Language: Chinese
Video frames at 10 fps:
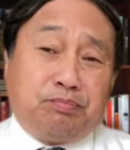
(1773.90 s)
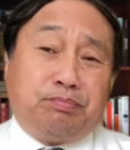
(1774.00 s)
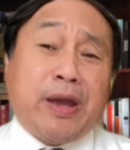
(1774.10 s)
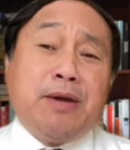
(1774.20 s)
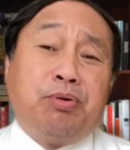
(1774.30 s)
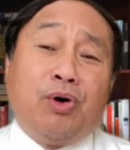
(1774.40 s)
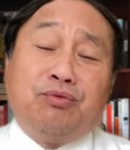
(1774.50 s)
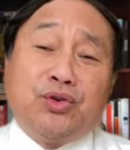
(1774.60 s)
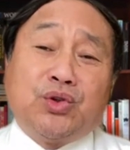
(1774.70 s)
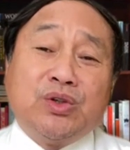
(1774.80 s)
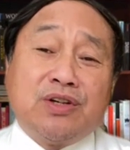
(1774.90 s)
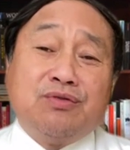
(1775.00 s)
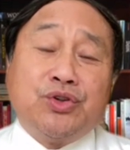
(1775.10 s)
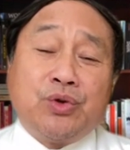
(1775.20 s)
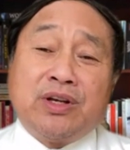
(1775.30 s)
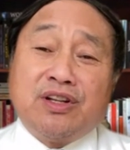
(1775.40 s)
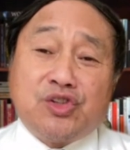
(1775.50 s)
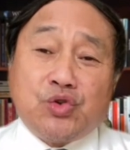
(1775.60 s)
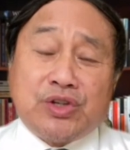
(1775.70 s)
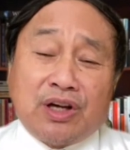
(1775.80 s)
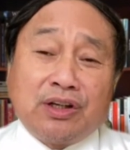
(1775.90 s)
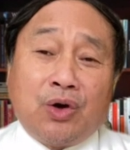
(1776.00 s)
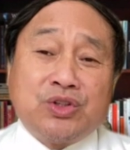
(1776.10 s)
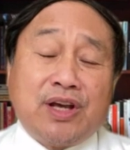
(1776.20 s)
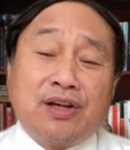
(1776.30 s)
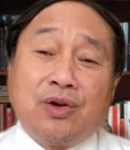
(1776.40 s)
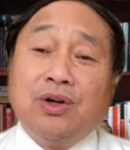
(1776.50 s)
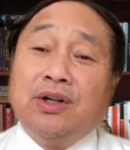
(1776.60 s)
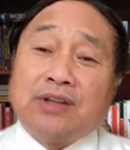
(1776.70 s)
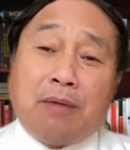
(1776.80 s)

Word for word: 被迫服从政府决定，继续想捞钱，的时候，